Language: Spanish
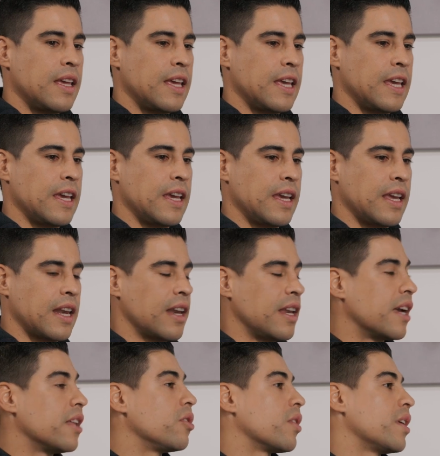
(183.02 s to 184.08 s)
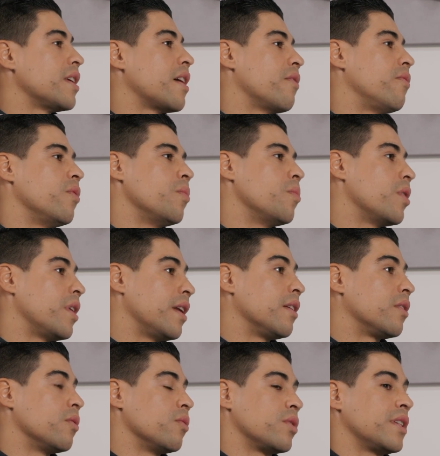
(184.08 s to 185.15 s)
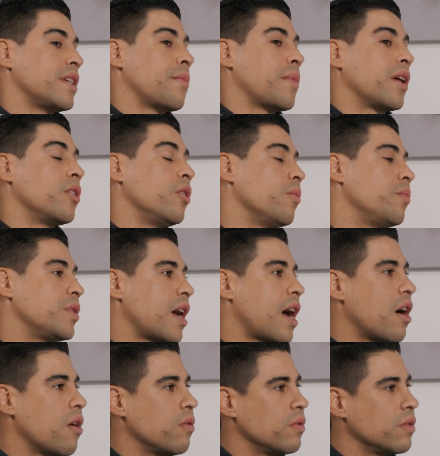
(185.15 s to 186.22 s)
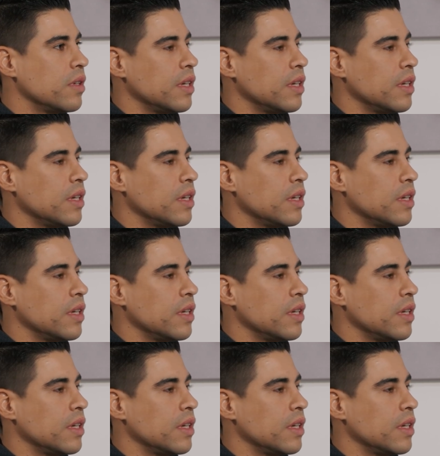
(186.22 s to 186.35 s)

en la Liga Antioqueña de Fútbol, el club se llama Club Sajo.